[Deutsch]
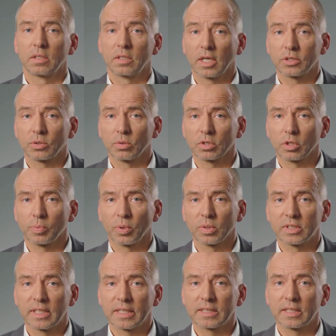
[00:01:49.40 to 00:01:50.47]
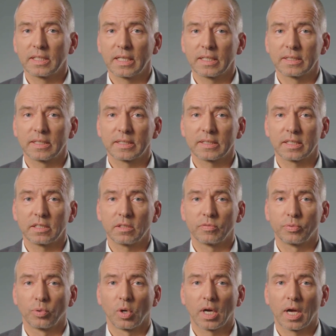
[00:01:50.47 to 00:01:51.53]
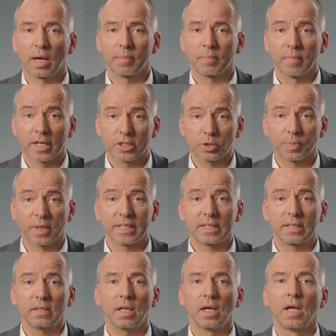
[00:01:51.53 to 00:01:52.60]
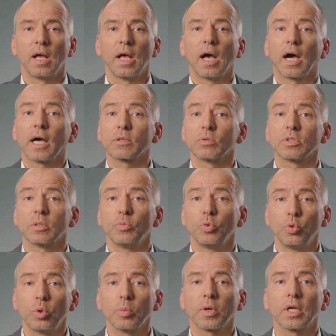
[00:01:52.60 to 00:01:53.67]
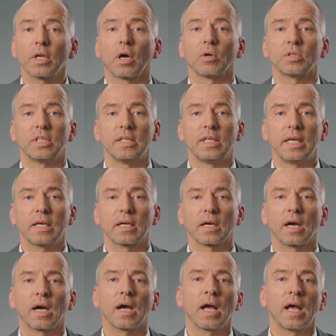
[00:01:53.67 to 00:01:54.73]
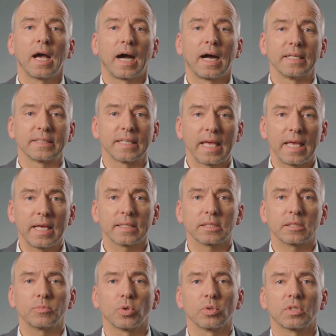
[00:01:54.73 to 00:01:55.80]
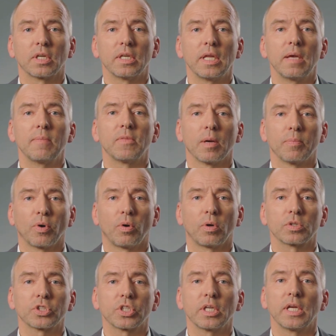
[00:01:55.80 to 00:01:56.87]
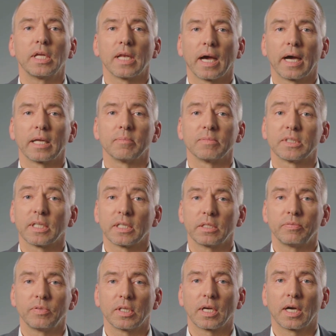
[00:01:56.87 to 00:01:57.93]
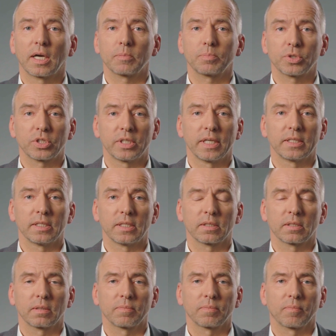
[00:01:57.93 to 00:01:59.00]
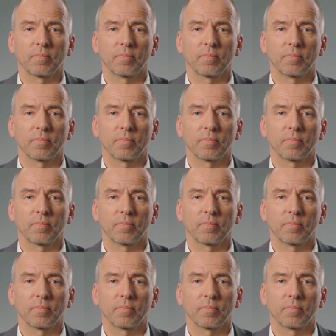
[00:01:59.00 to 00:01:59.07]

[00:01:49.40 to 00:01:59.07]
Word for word: dass unsere Prozesse den gesetzlichen Vorgaben entsprechen, hat uns im Übrigen auch die DEKRA als erstem Unternehmen der Branche in einem Zertifikat bestätigt.